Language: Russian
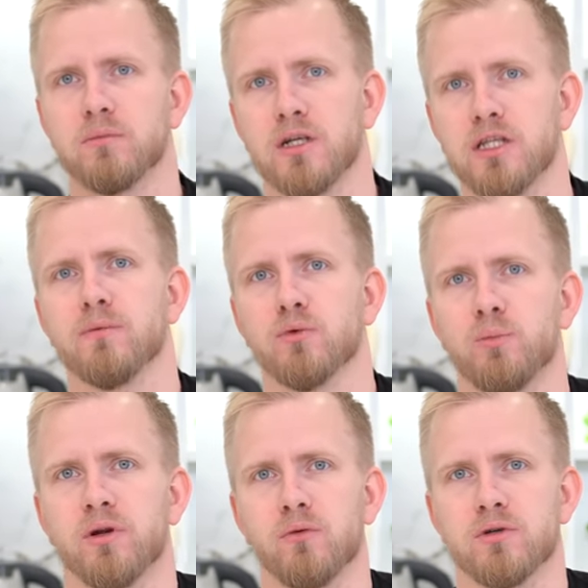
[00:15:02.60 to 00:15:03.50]
к тем, кто
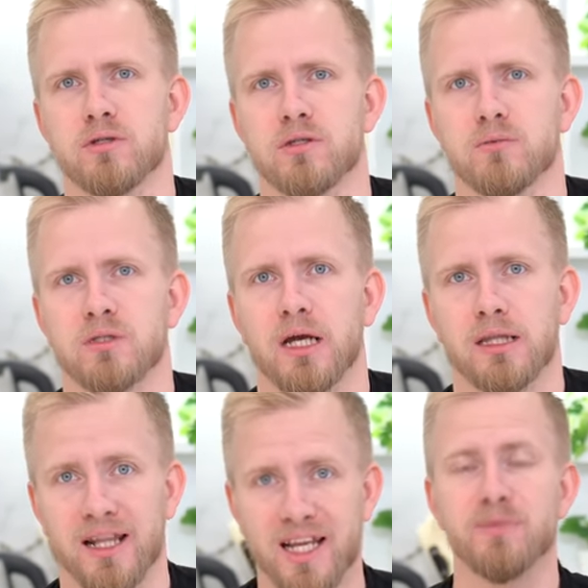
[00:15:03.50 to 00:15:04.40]
привозит
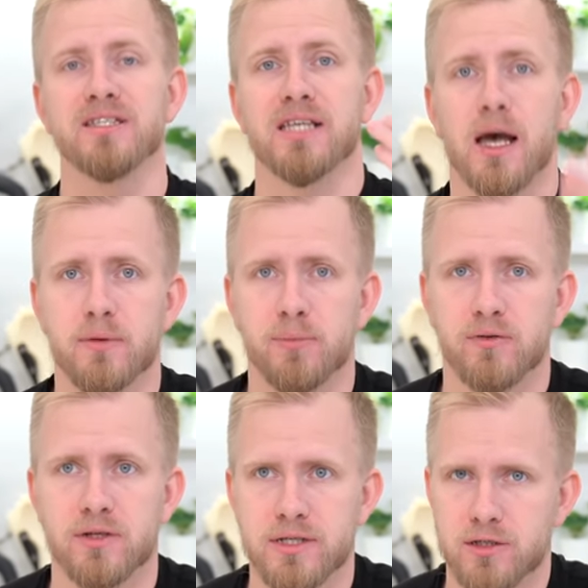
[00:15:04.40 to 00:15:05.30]
самостоятельно. Либо сами
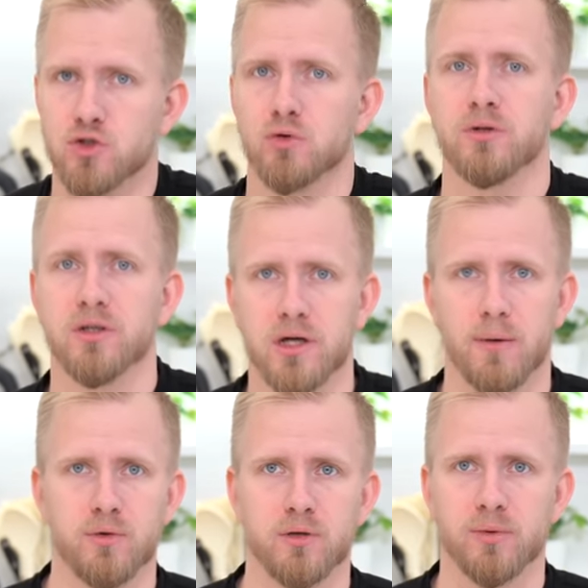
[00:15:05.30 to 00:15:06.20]
привезите, чтобы
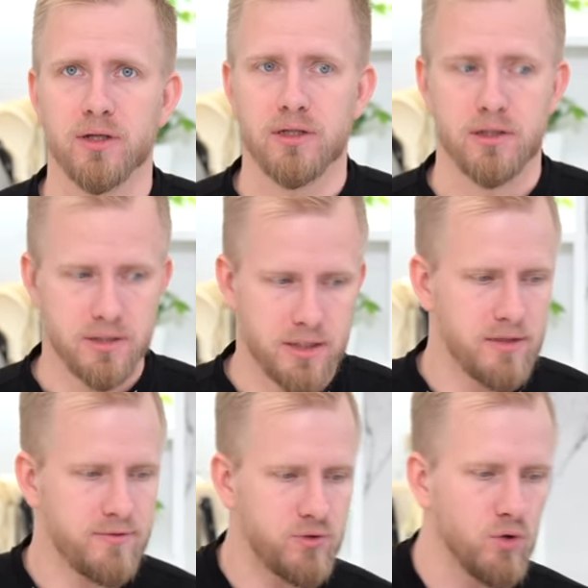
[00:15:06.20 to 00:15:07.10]
никому не платить.
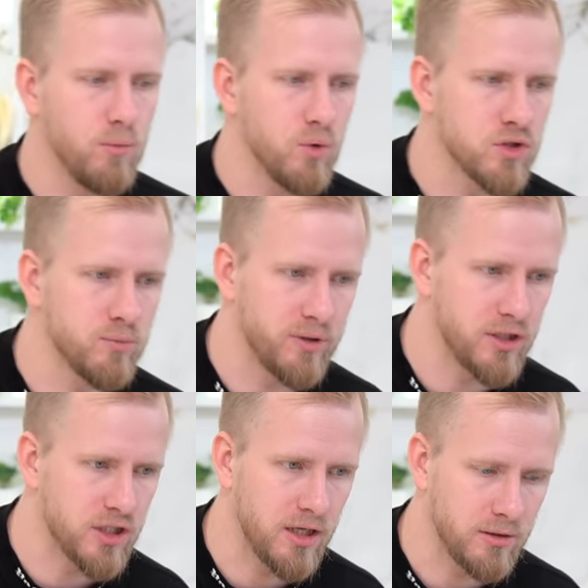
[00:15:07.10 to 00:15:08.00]
Здесь все можно
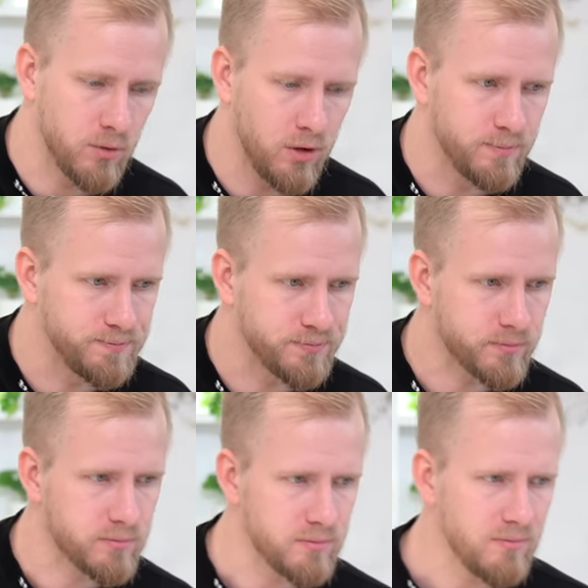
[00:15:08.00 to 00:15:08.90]
порешать. Но
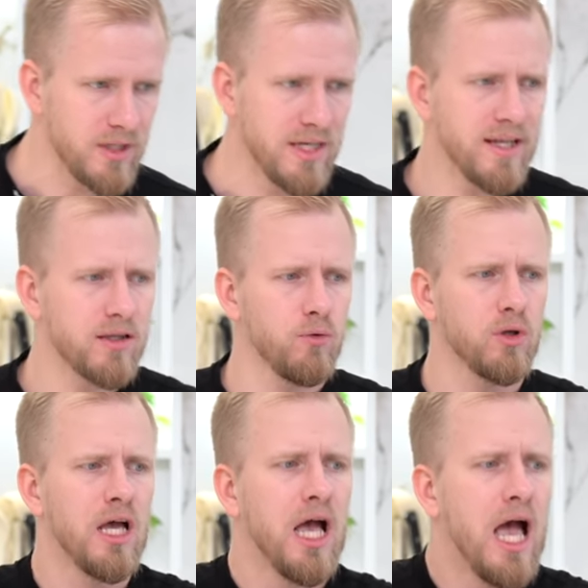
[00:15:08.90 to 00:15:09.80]
это
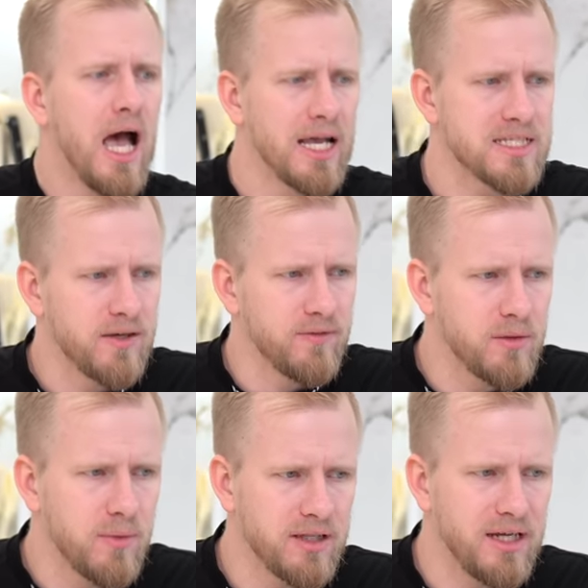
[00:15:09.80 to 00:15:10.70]
вот
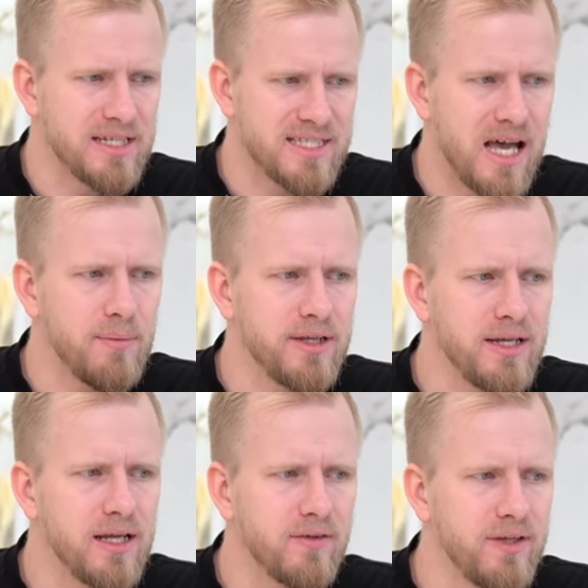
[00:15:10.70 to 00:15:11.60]
основные модели. Самая
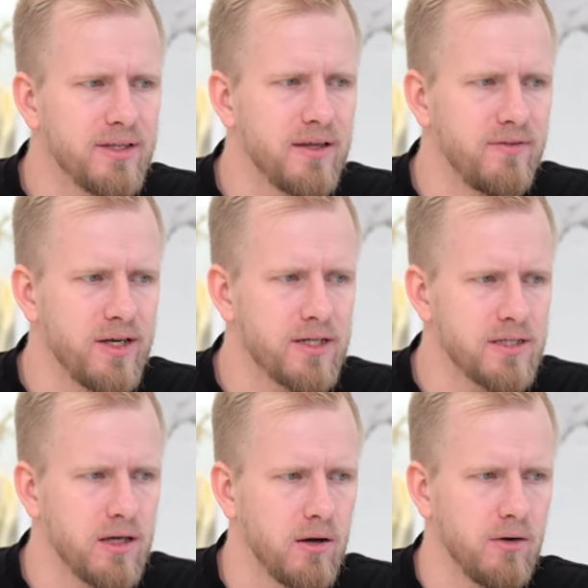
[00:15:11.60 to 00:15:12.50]
неликвидная
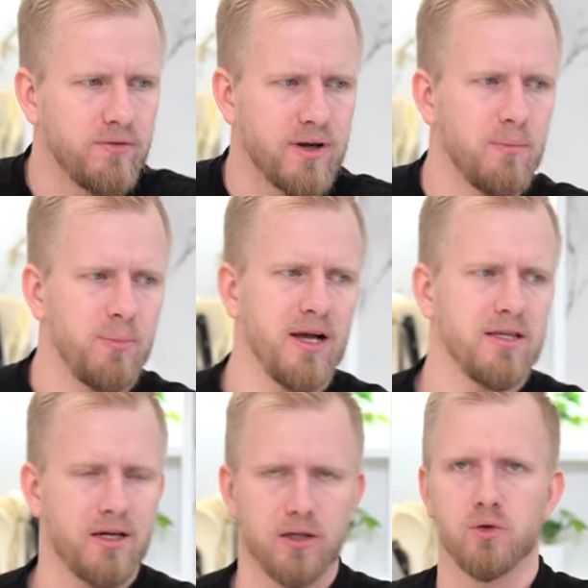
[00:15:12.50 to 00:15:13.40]
версия в
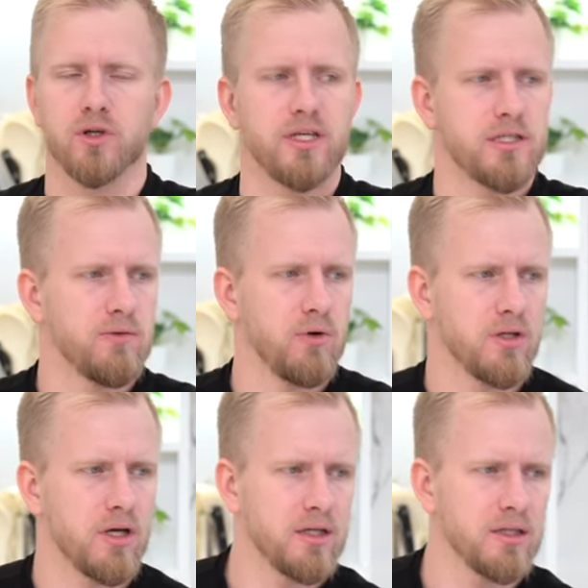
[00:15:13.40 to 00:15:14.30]
компании, которая есть
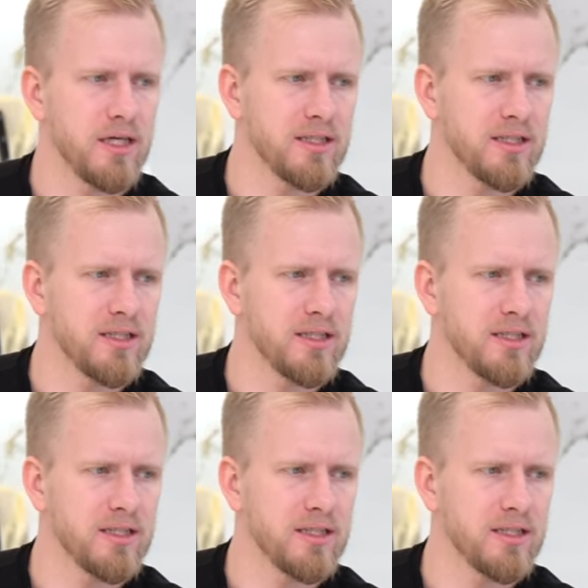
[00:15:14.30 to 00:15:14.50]
сегодня на рынке,